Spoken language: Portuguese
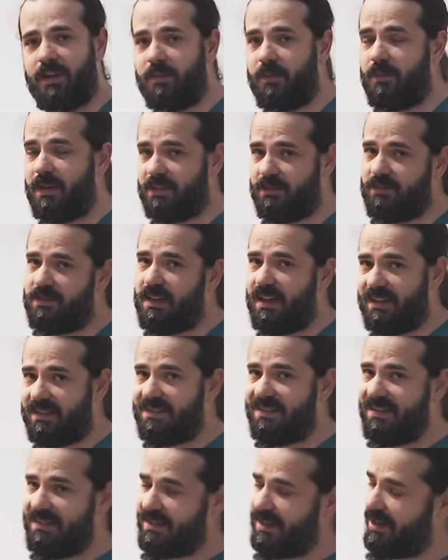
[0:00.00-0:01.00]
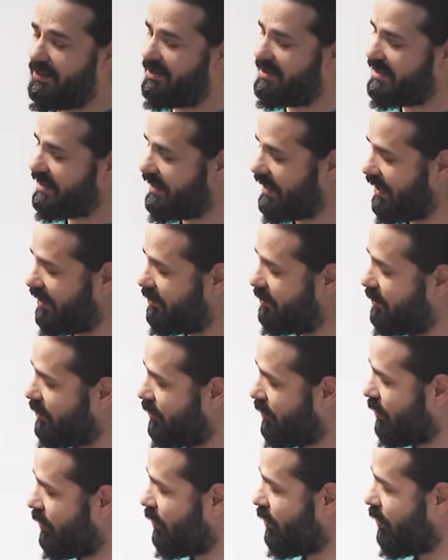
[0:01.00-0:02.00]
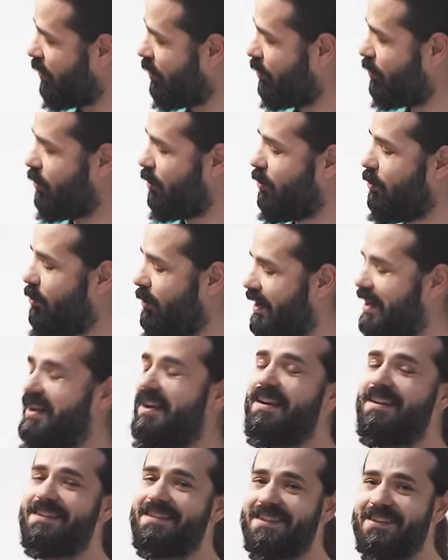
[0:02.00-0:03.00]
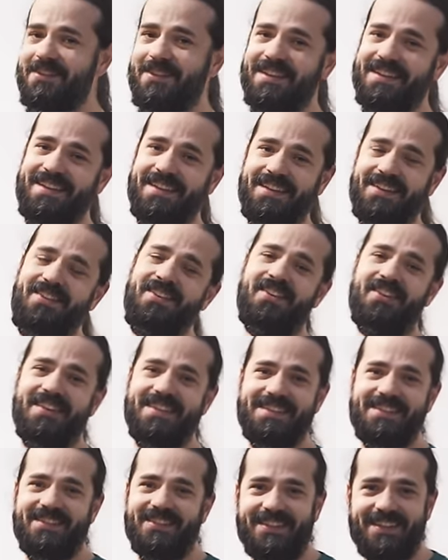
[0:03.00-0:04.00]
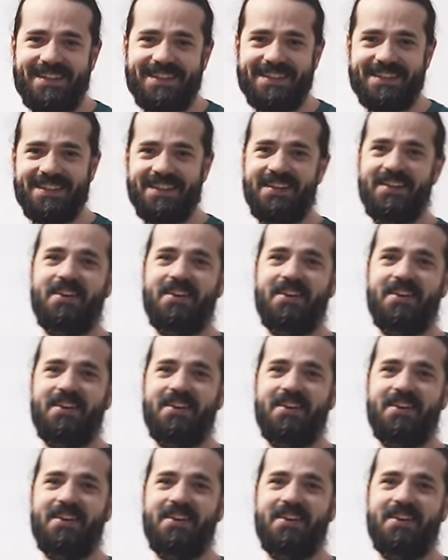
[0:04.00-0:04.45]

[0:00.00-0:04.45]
M, mas os caras te entregam esse carro com o N52, senhores.